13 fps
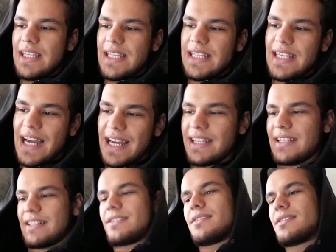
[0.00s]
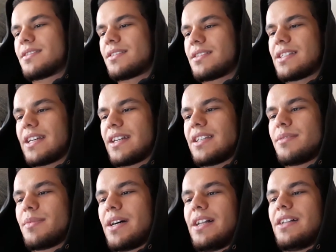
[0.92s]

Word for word: Jein, sage ich mal.